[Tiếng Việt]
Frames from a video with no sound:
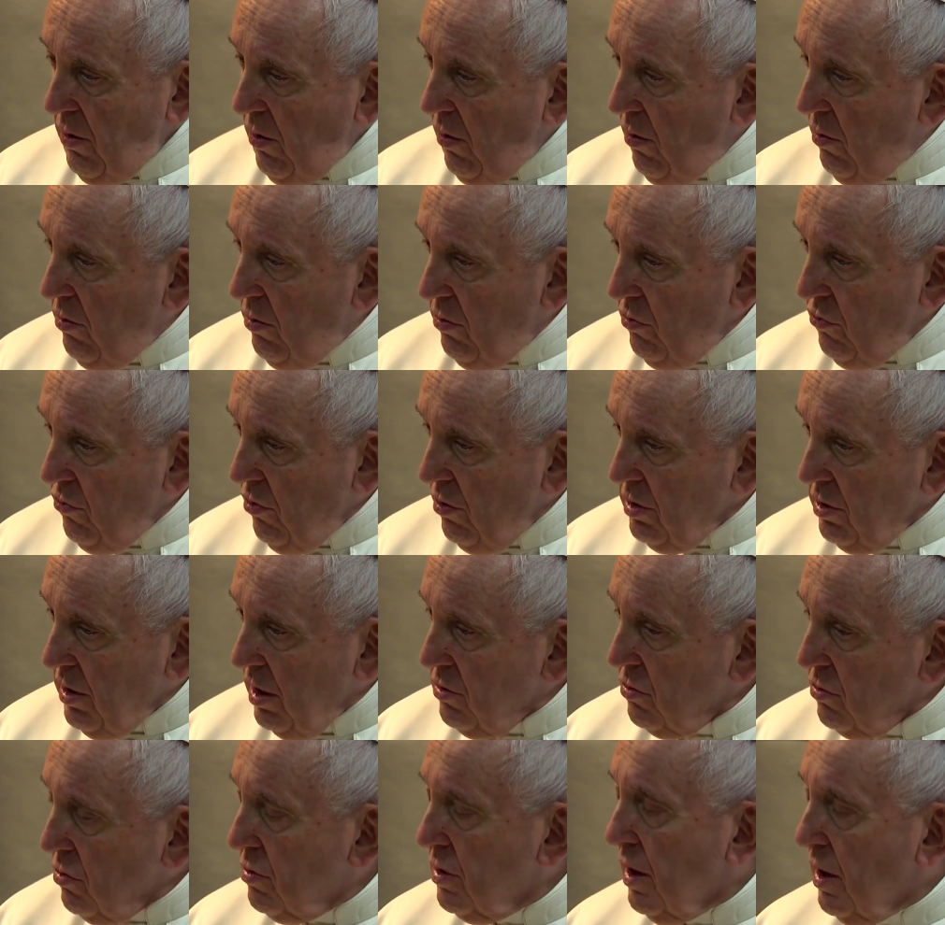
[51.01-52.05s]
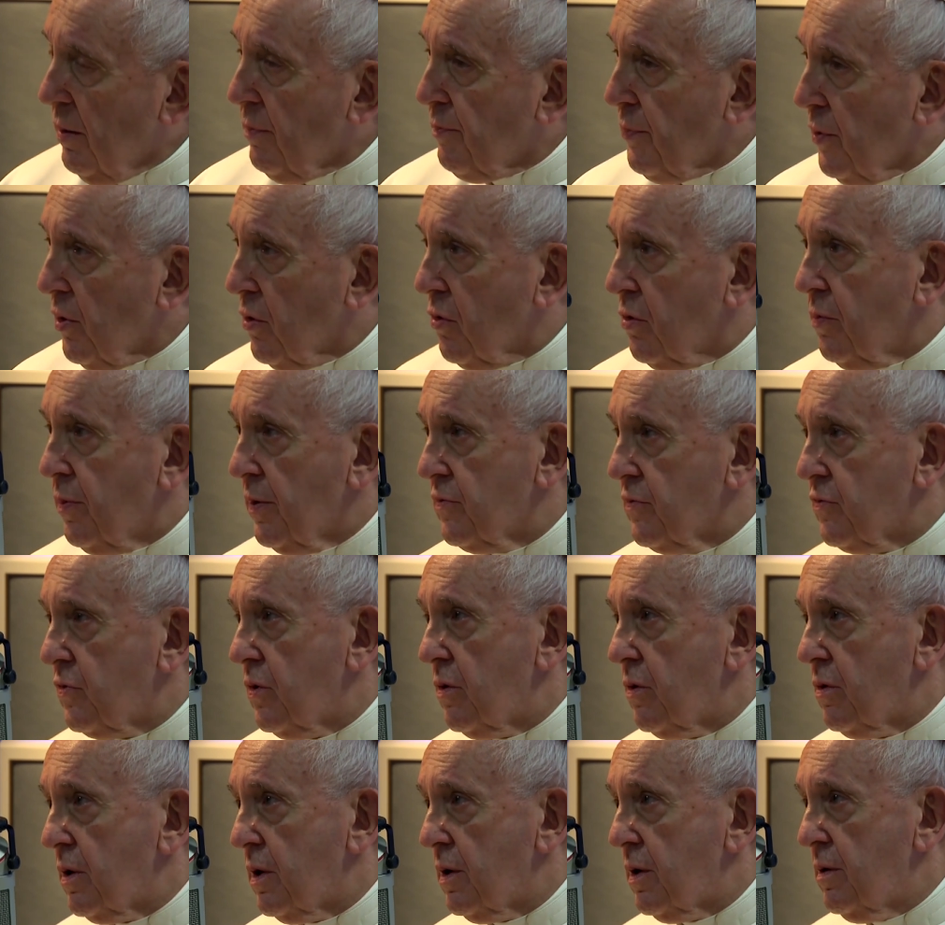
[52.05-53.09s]
công phu và được chuyển
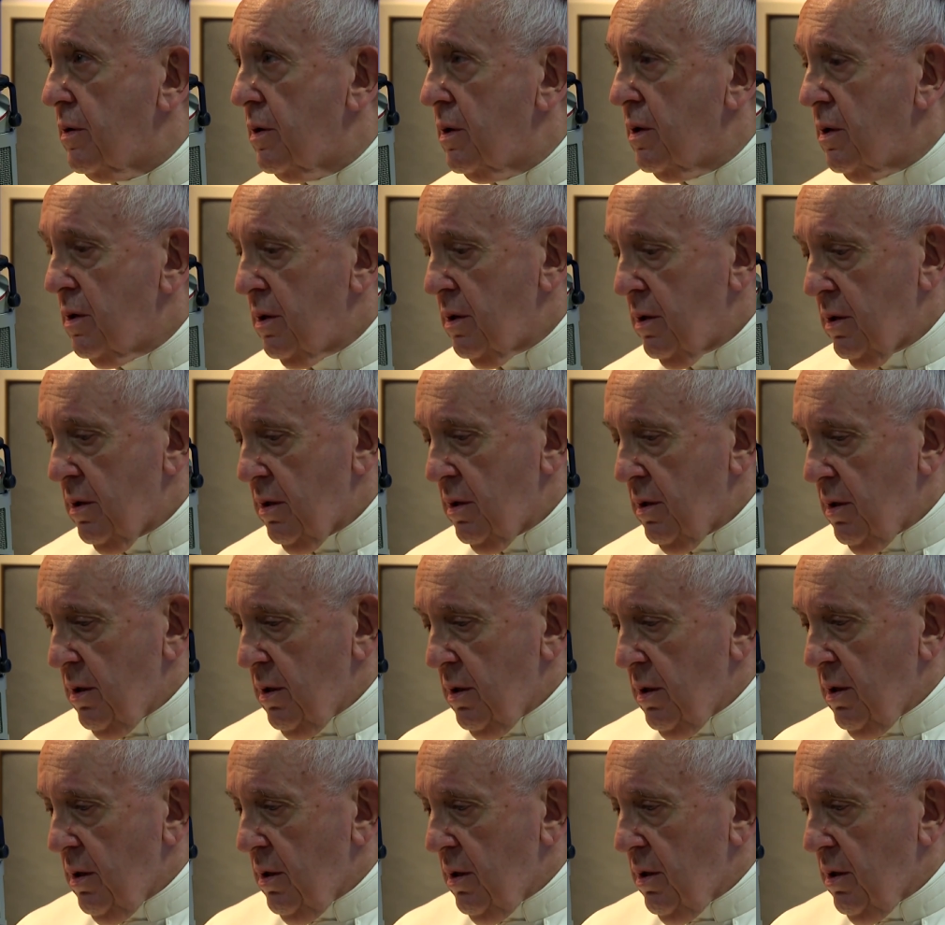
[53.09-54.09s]
dịch ra nhiều ngôn ngữ.